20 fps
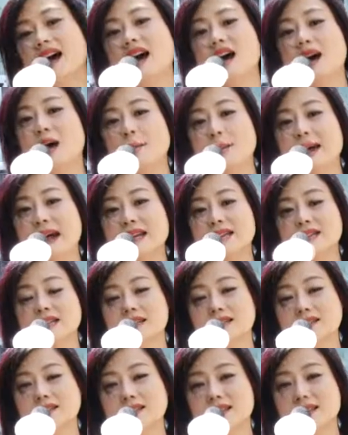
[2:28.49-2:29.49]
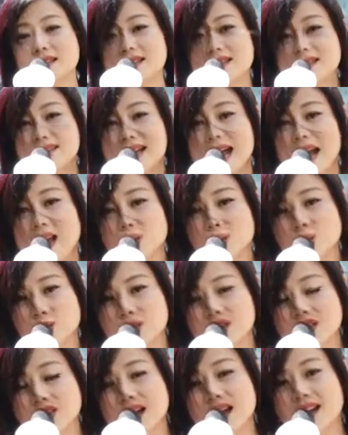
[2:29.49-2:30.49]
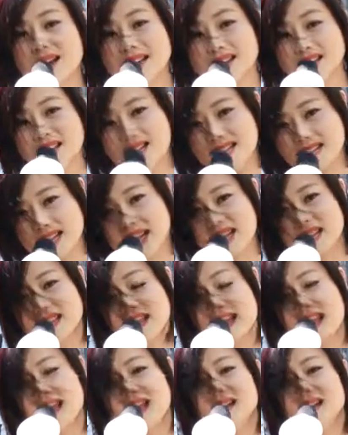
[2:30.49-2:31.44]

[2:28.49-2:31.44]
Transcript: 啊拍摄的《警察故事2013》，